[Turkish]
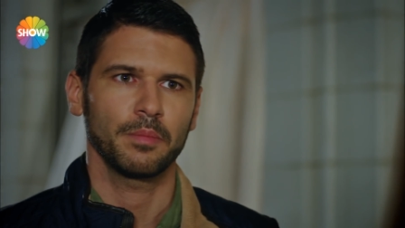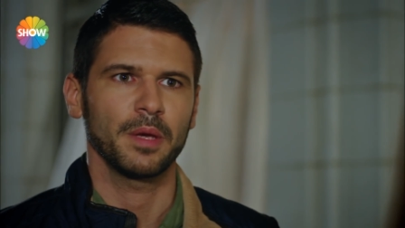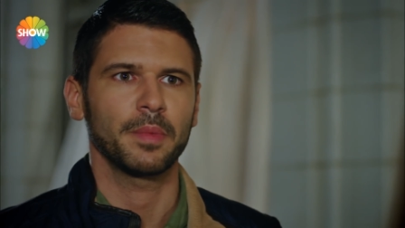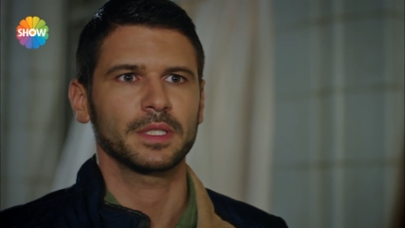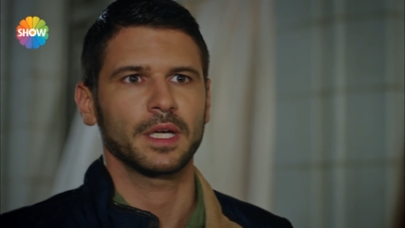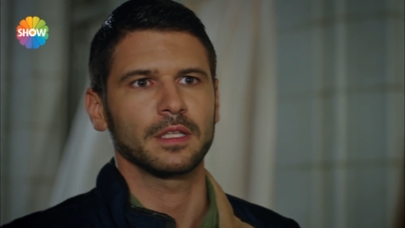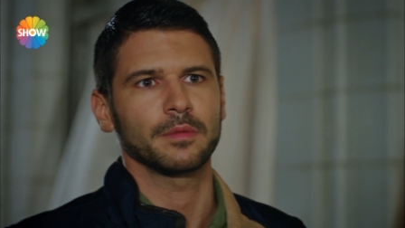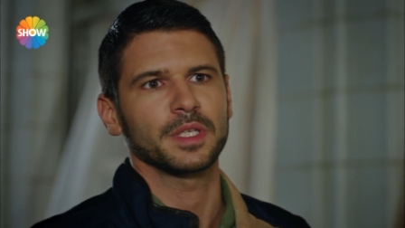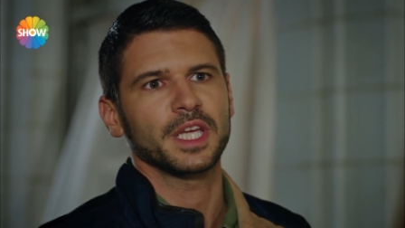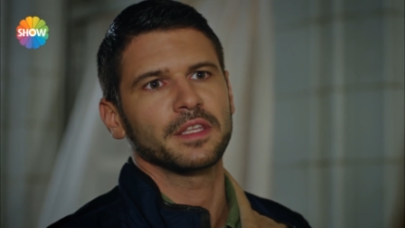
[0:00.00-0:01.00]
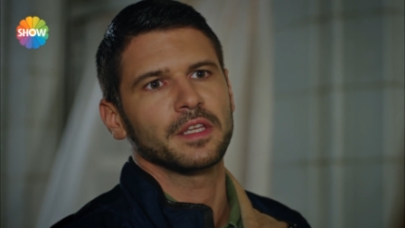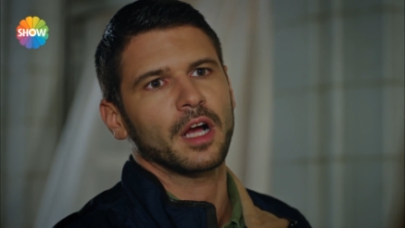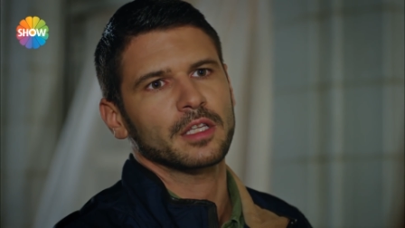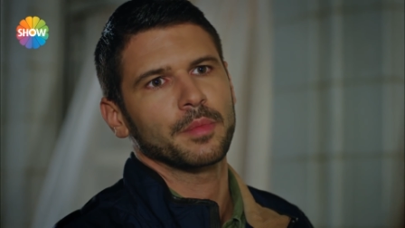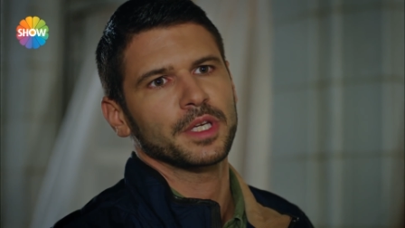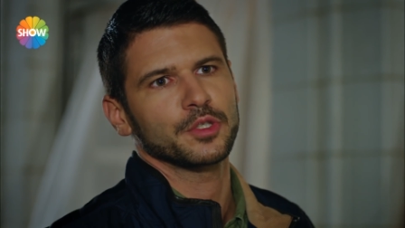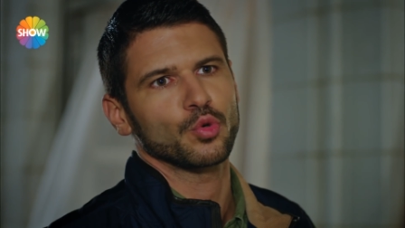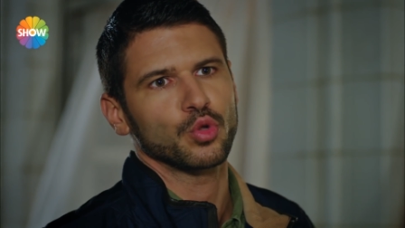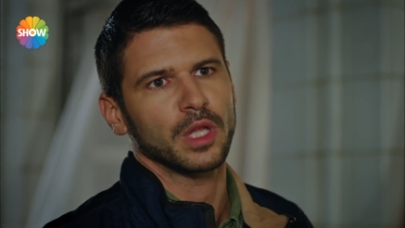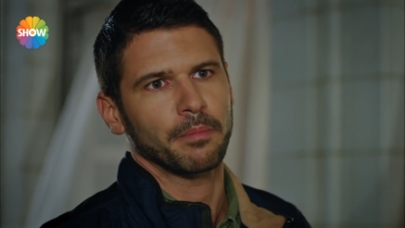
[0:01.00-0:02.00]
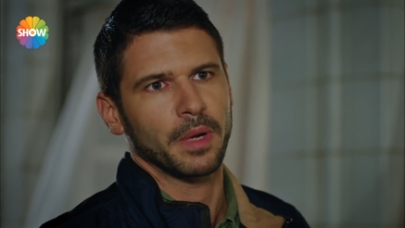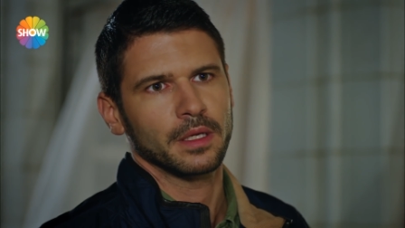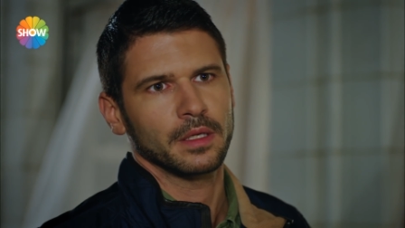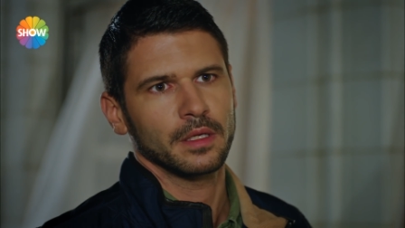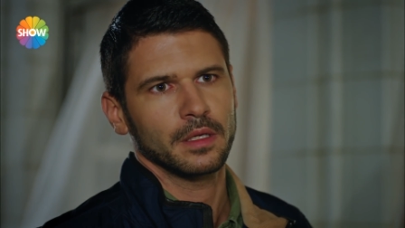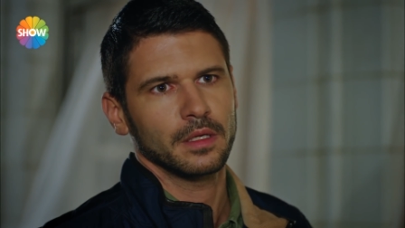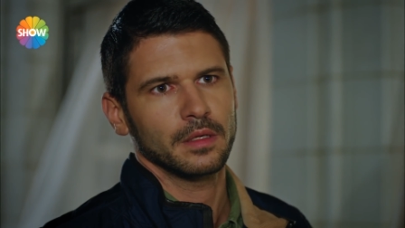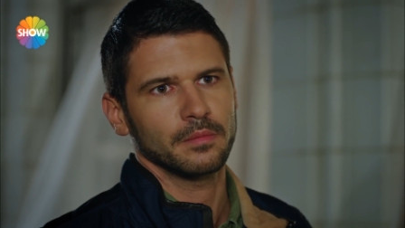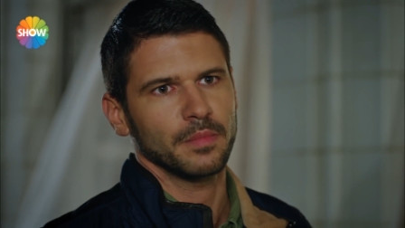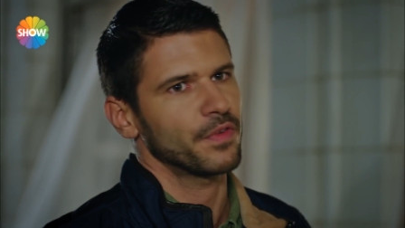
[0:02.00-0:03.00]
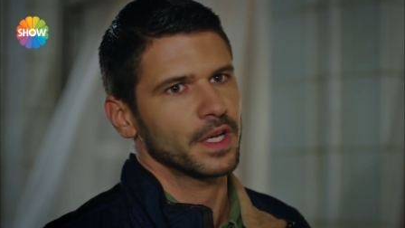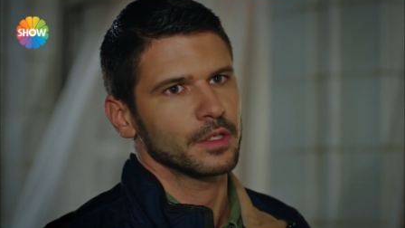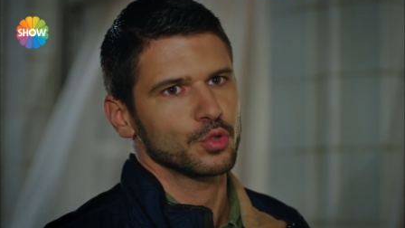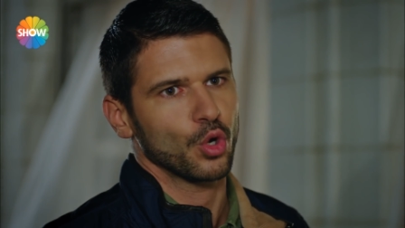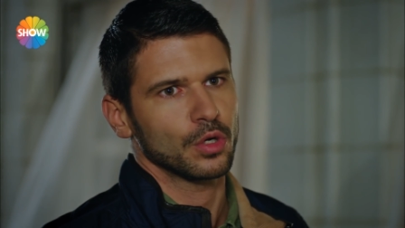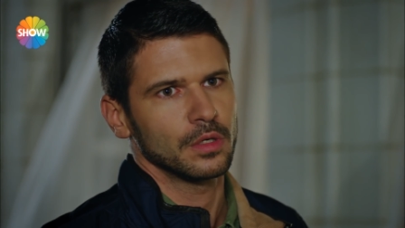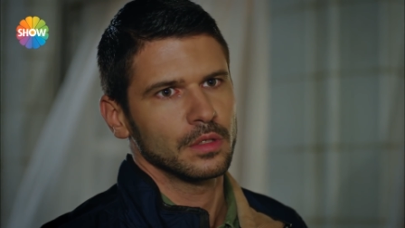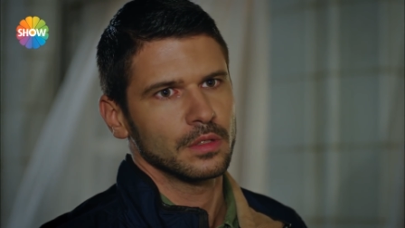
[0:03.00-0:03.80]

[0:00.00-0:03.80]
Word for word: Benim hatalarımı kendine aklamak için kullanma. Bir faydası yok.